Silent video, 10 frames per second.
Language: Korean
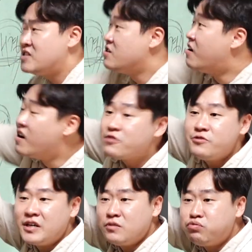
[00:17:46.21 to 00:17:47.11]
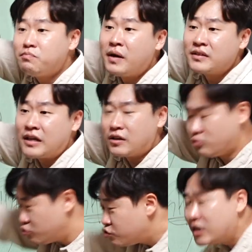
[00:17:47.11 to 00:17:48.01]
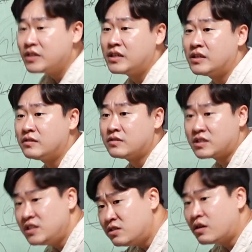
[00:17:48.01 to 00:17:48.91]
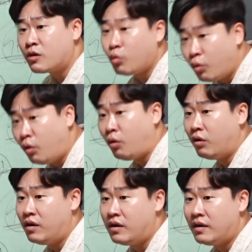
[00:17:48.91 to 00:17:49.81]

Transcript: 저 위에 있는 북방 나라들도 우리한테 큰절하러 오고